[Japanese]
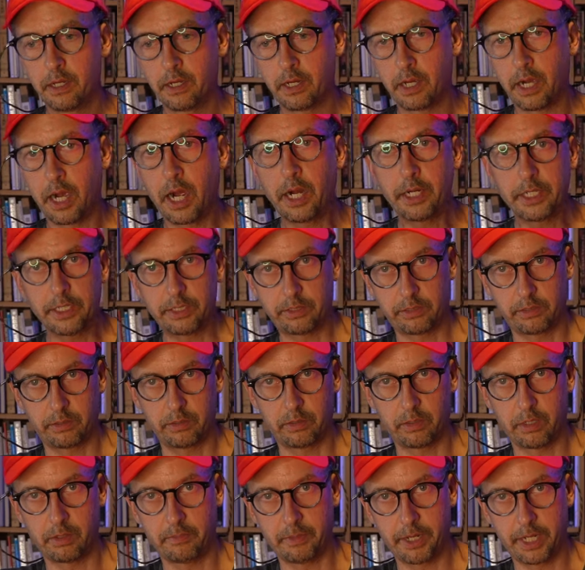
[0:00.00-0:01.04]
ハリス
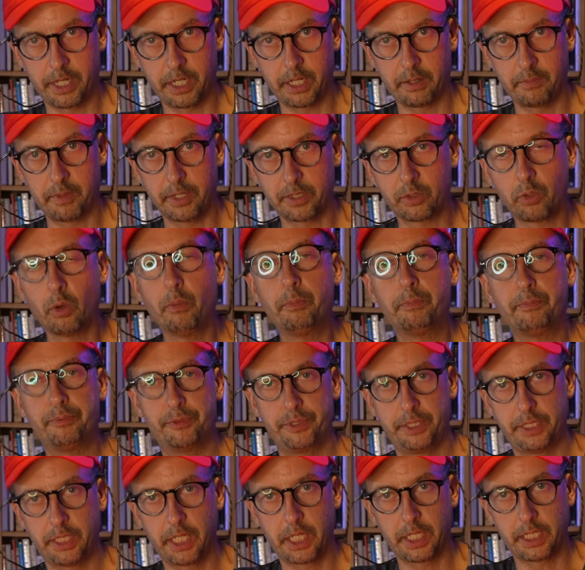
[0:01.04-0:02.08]
の名前がまあトップ
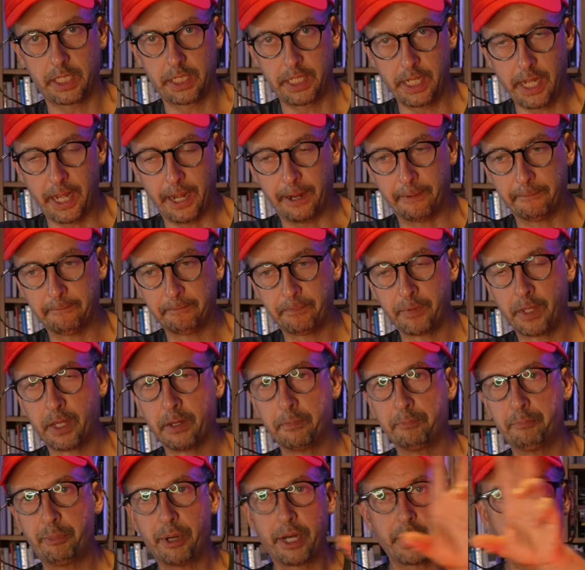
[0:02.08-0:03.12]
になって
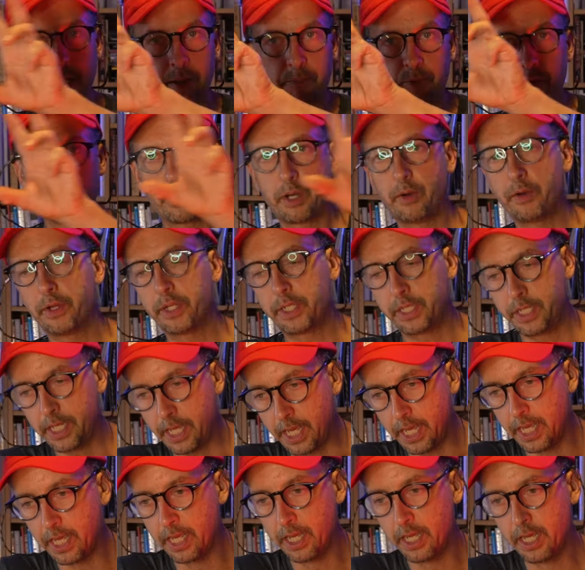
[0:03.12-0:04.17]
バナーも変わっ
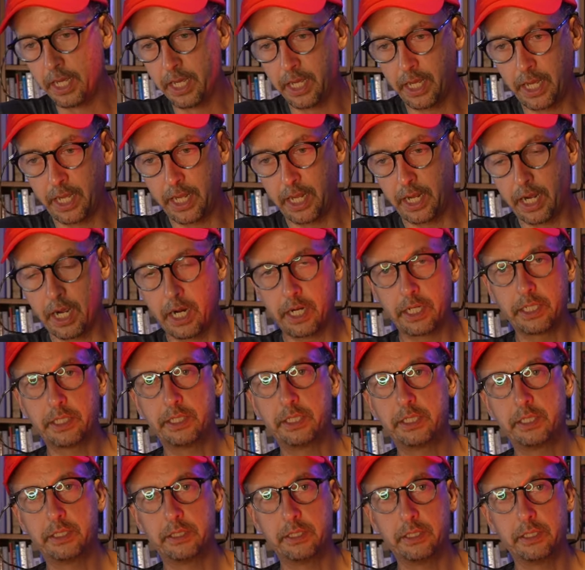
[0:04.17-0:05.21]
て、えー、
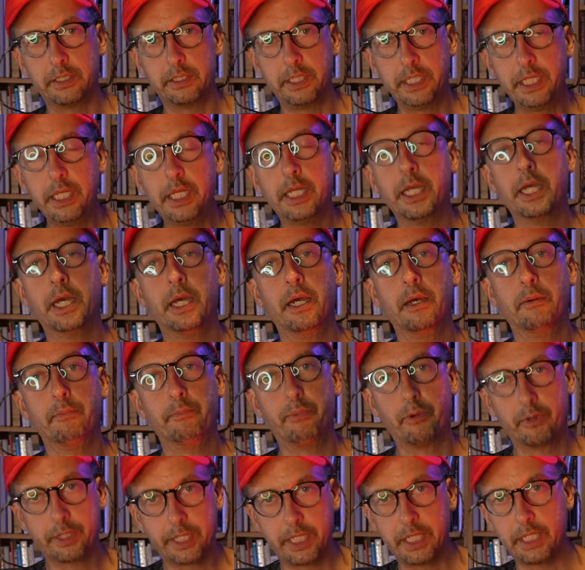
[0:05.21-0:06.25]
ハリスに
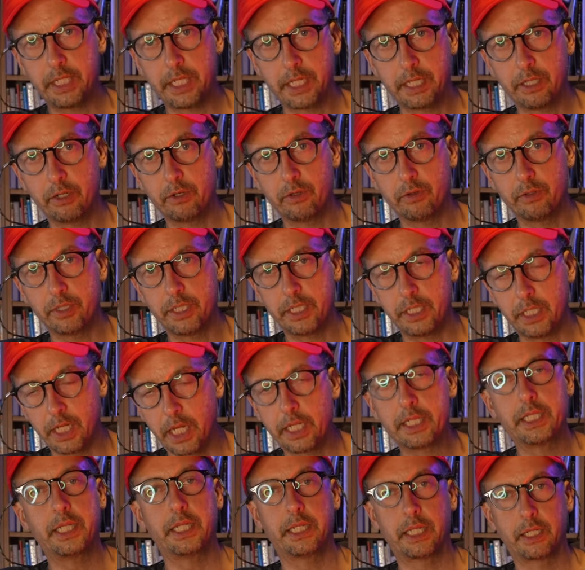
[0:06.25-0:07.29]
募金できるように
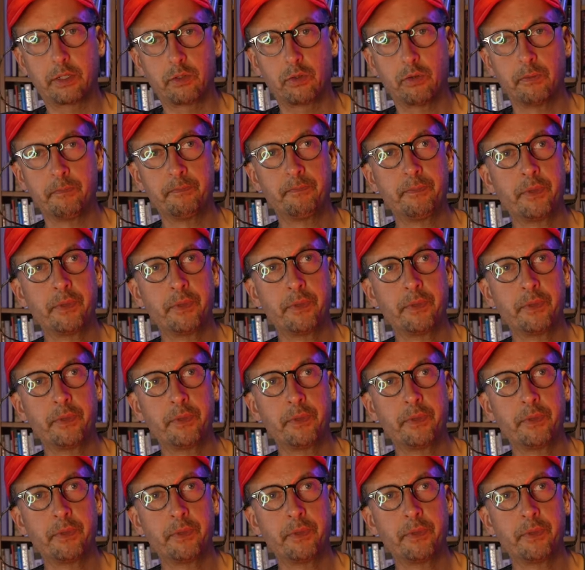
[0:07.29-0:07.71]
なってたと。